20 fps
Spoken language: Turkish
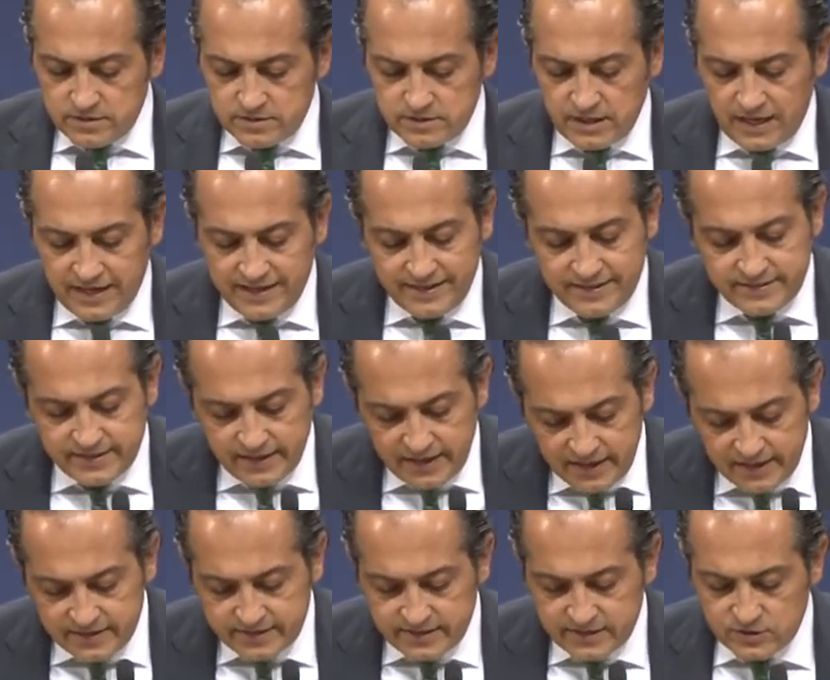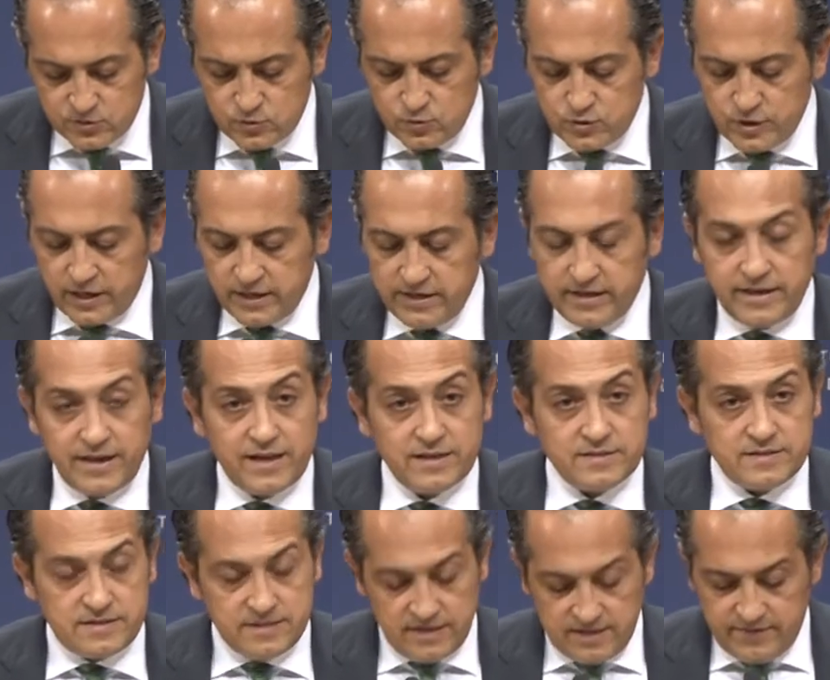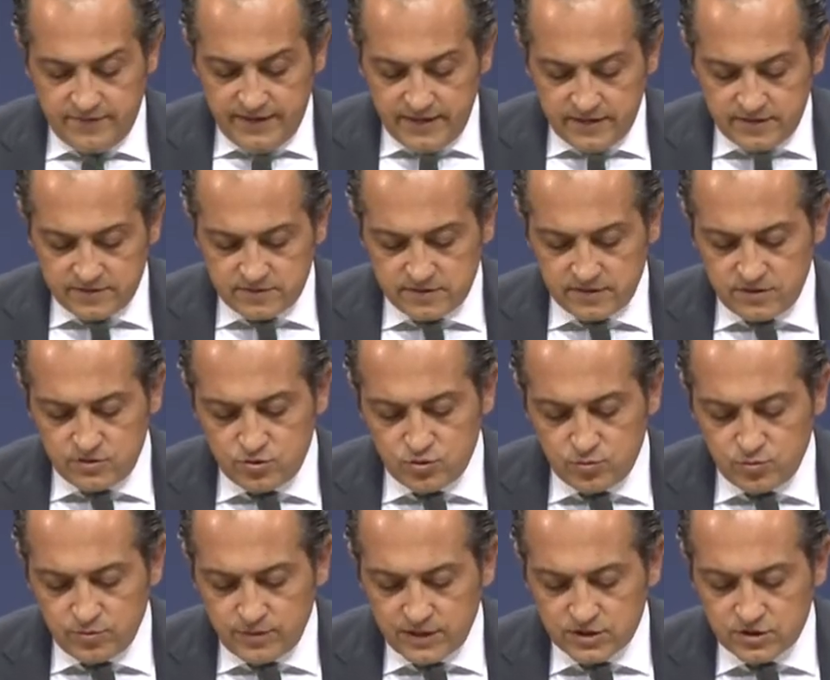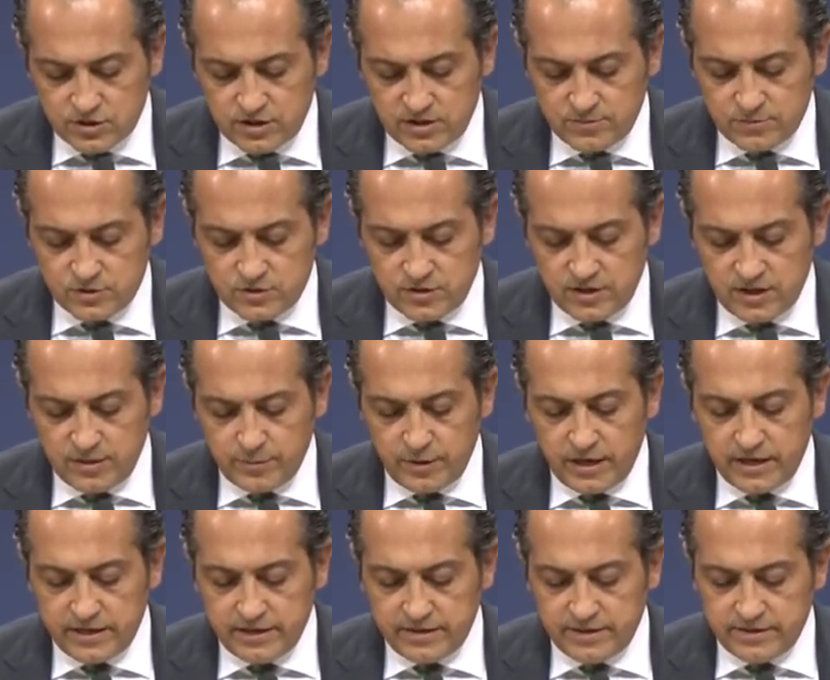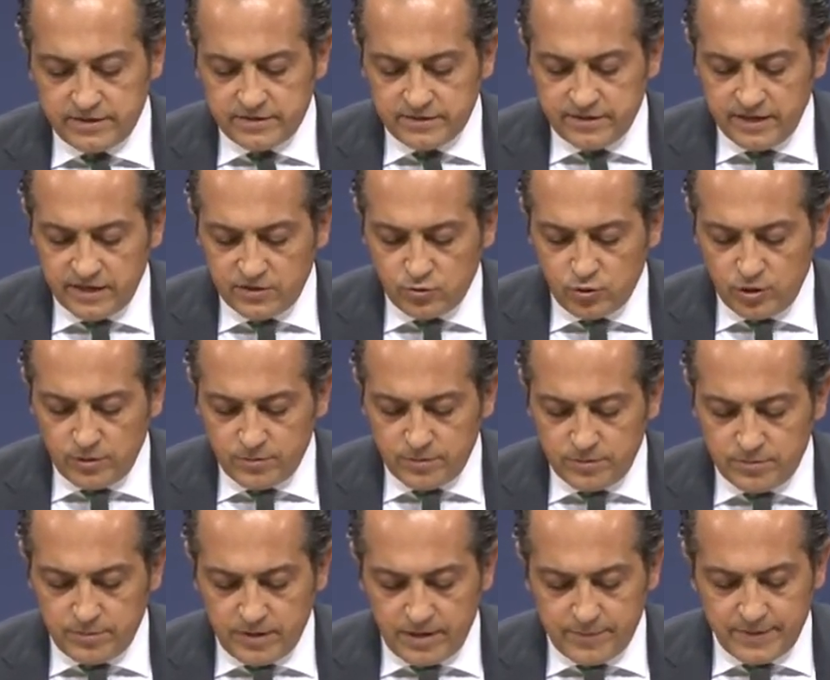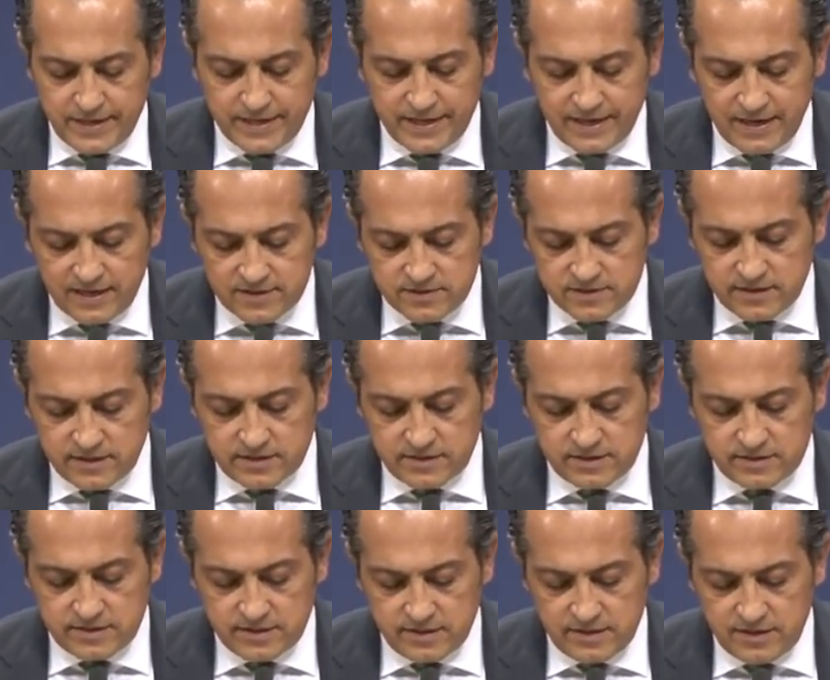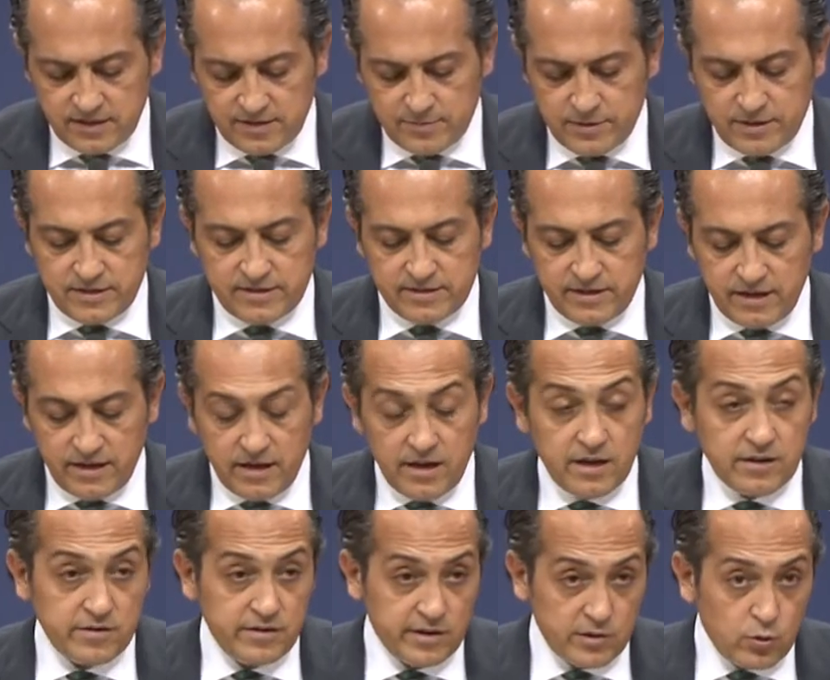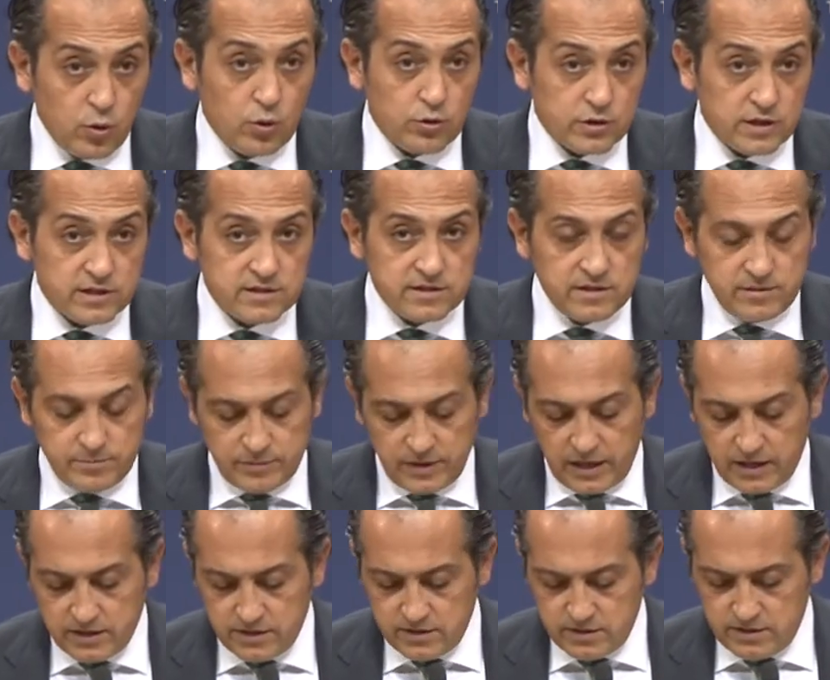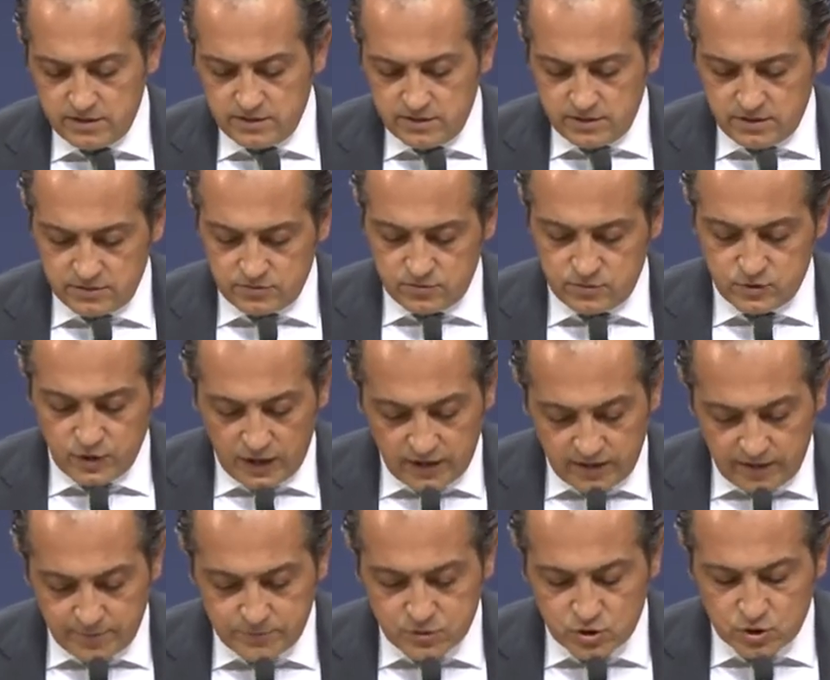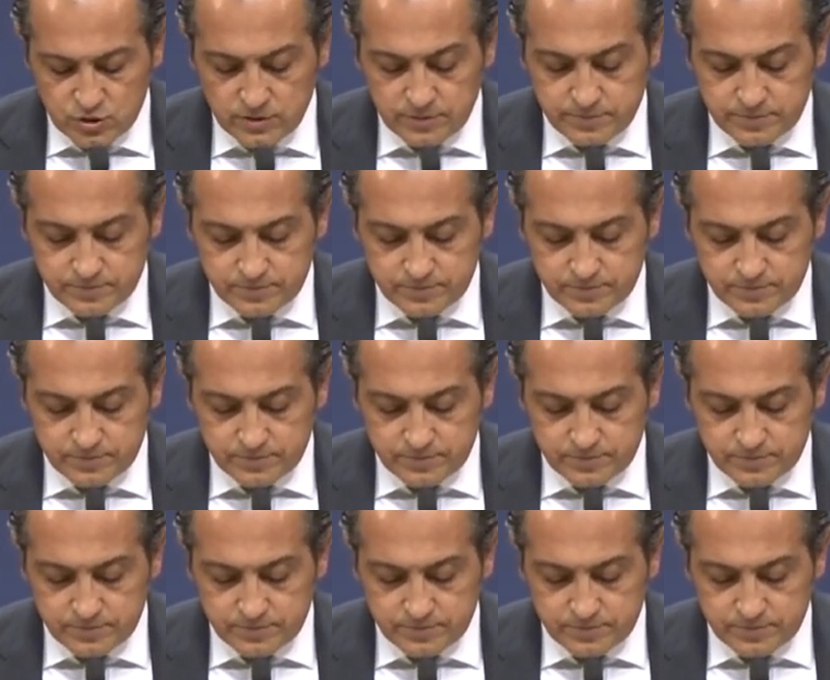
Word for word: Tarihte ilk kez düzenlenen zirve Sayın Cumhurbaşkanımızın himayelerinde dönemin BM Genel Sekreteri ile birlikte rekor katılımla düzenlenmişti.